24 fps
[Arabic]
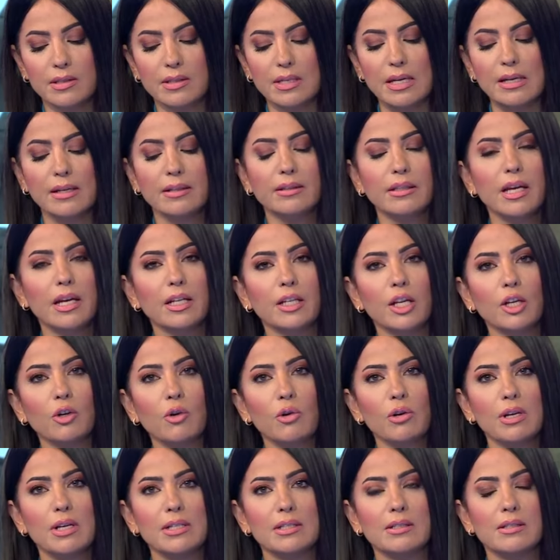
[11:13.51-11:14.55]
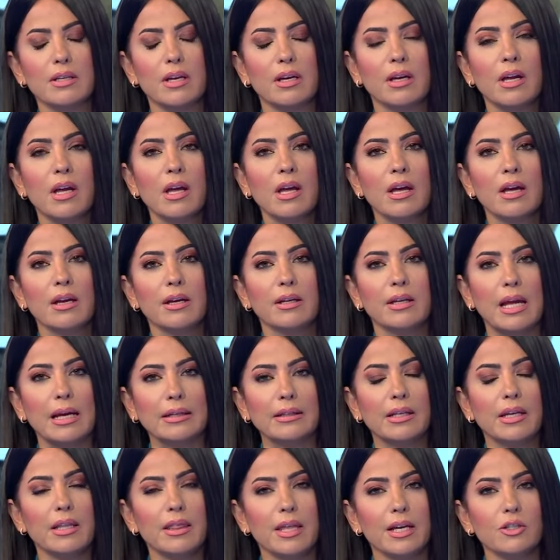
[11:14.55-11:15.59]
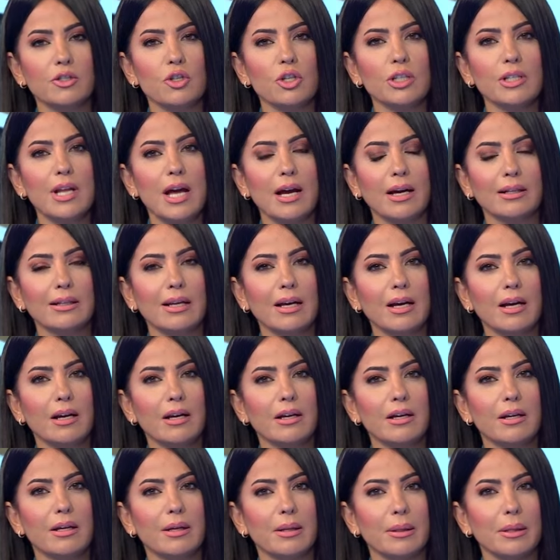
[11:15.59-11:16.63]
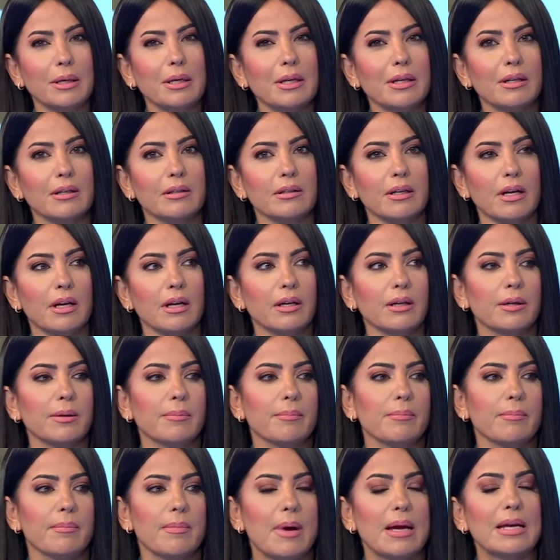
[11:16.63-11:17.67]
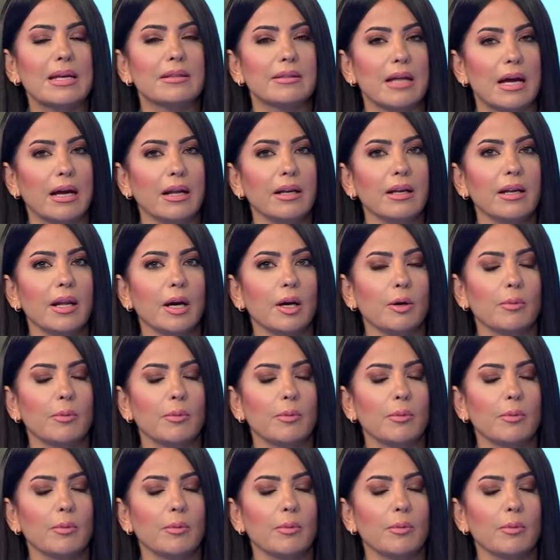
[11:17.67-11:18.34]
سيد نيكولاس يعني إذا جئنا على أه، ذكر أه، ما يتعلق